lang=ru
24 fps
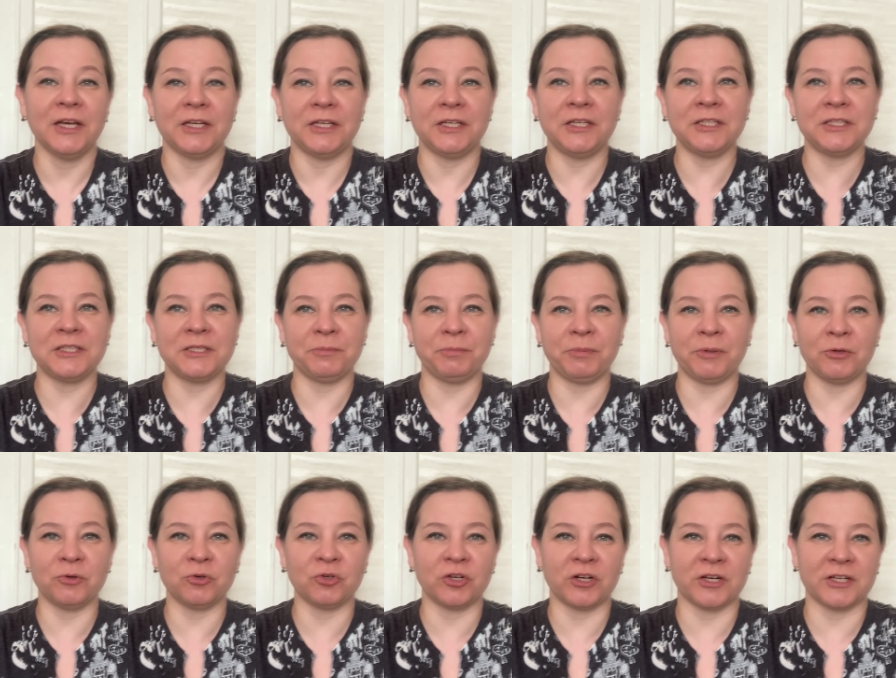и
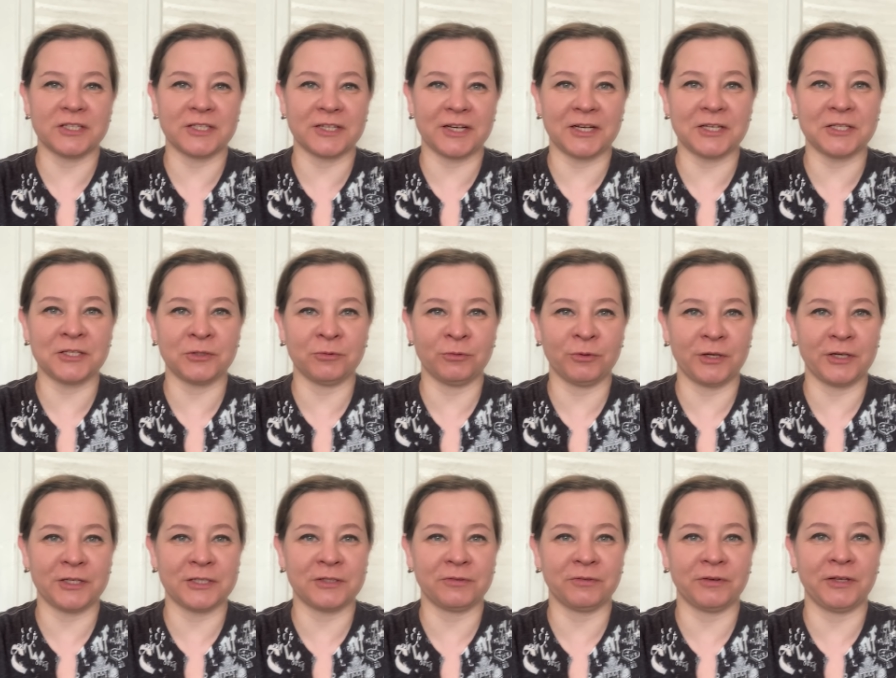теперь уже
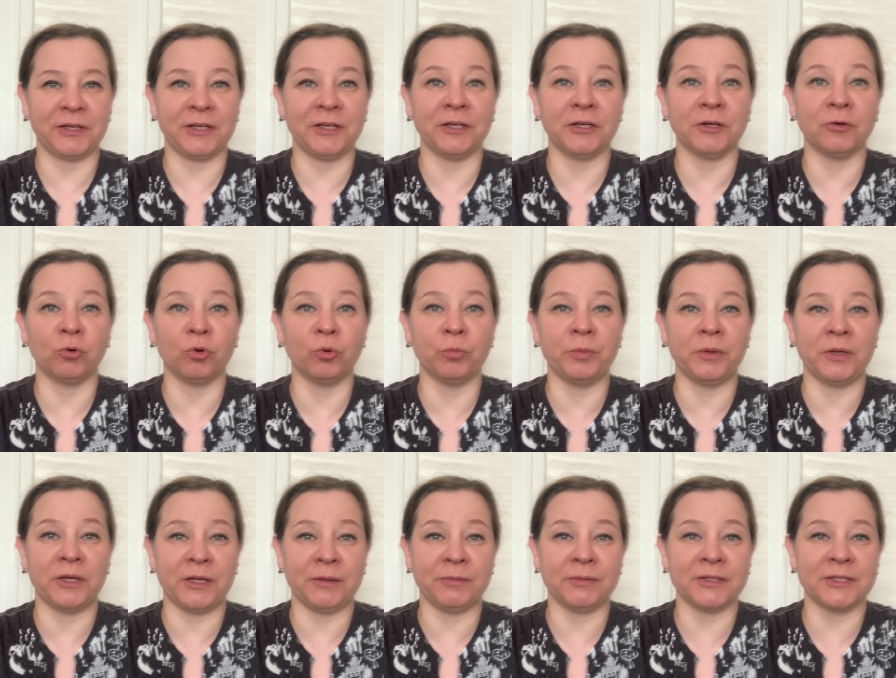рассказываю о своей
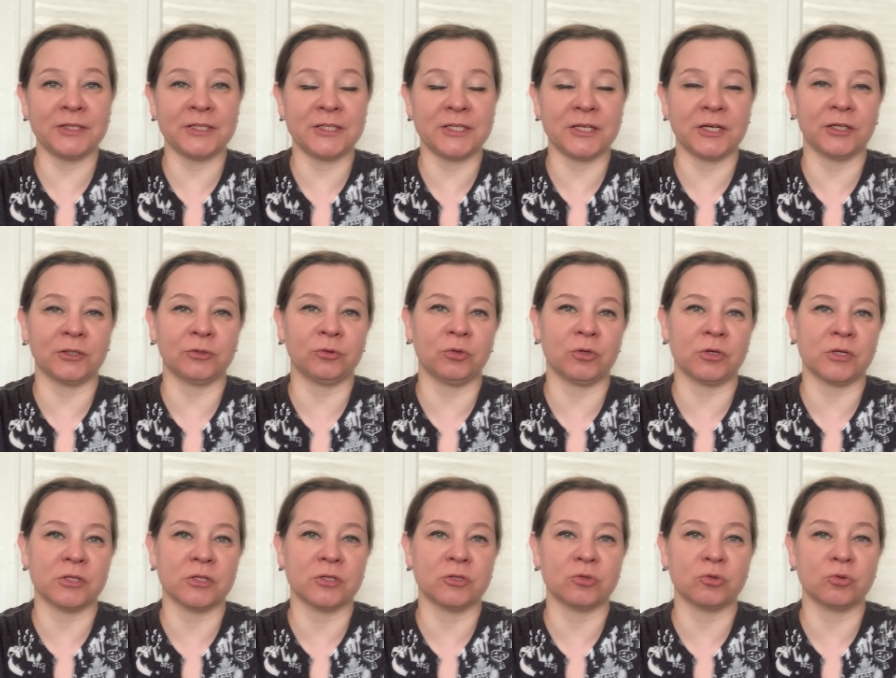ЭКО-беременности,
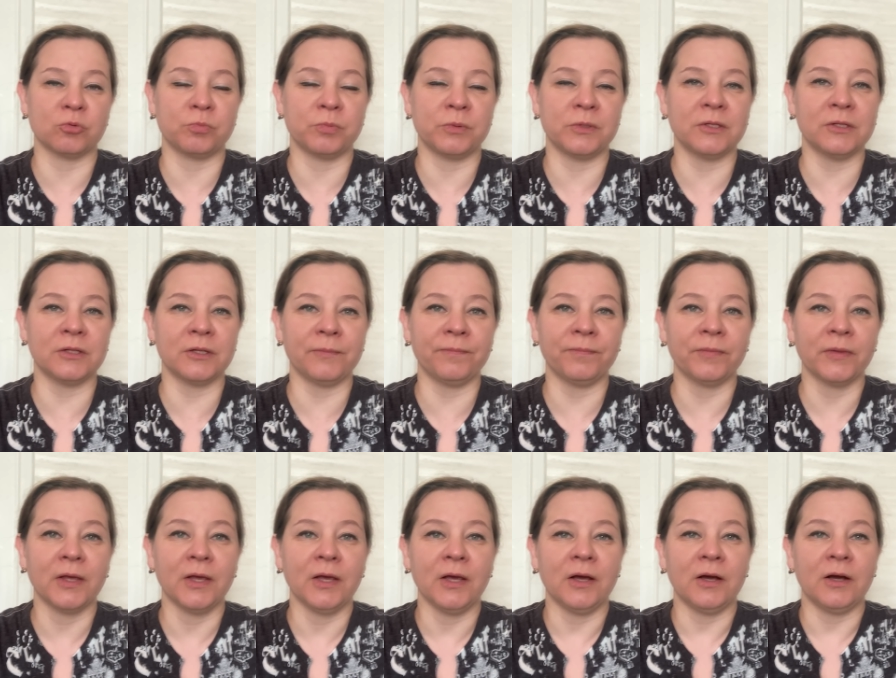которая наступила
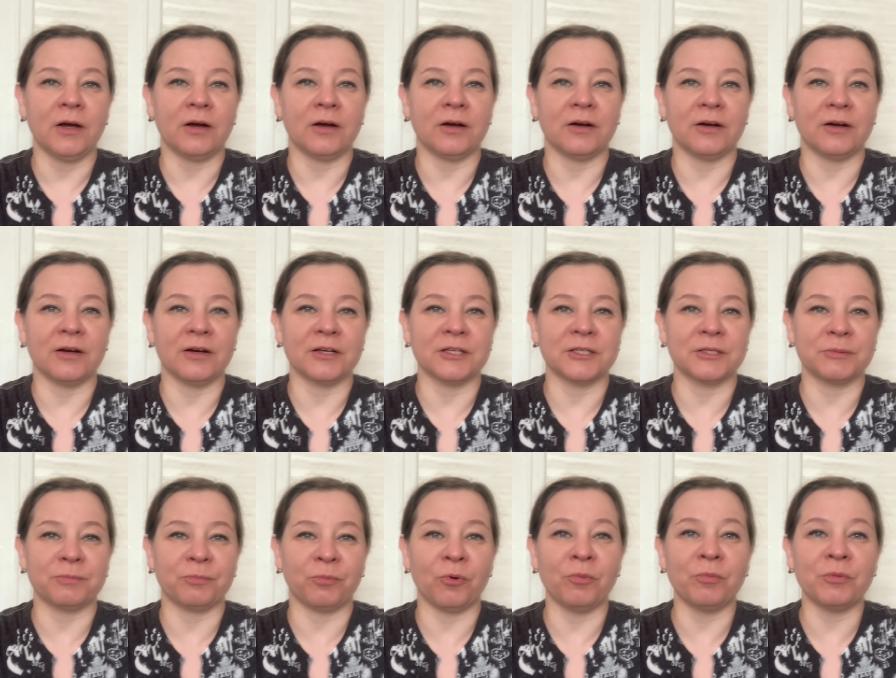а,
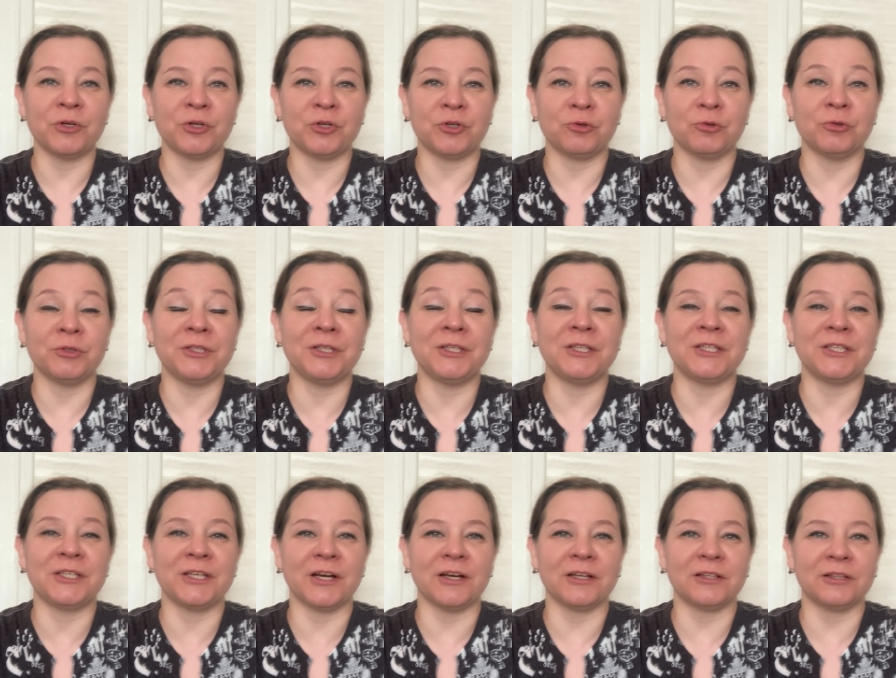с помощью
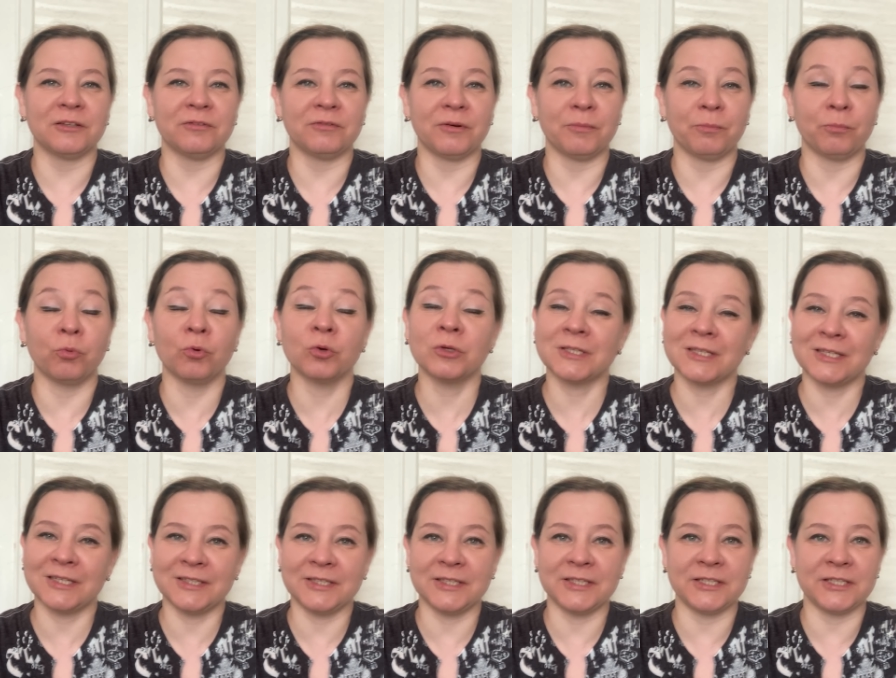10
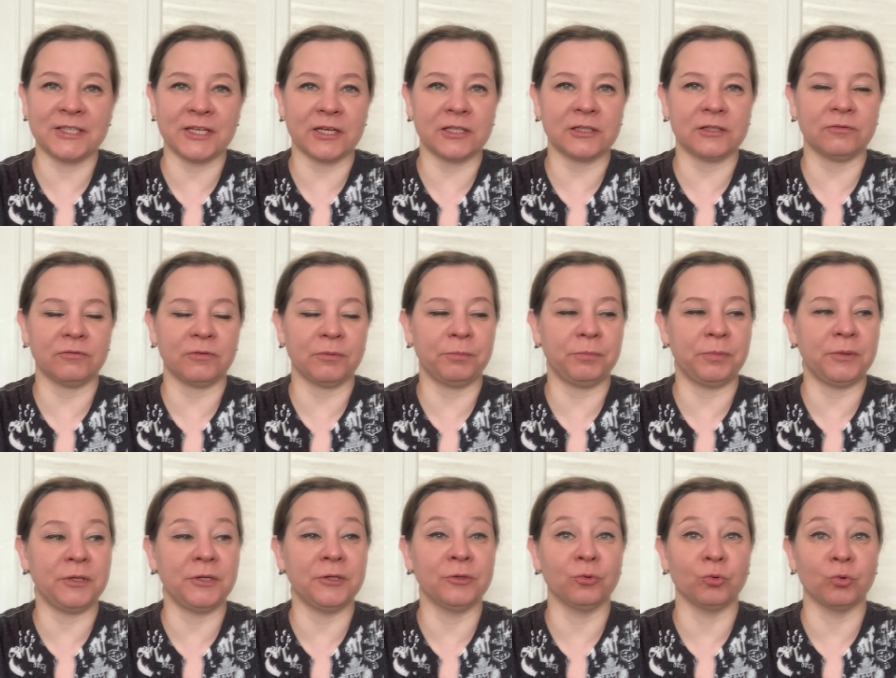после 10
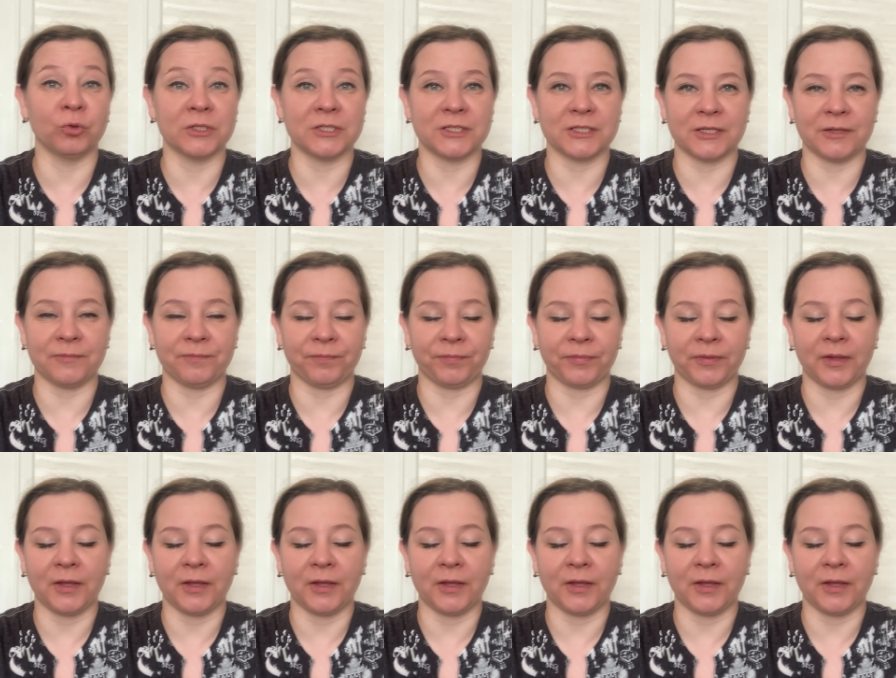переноса.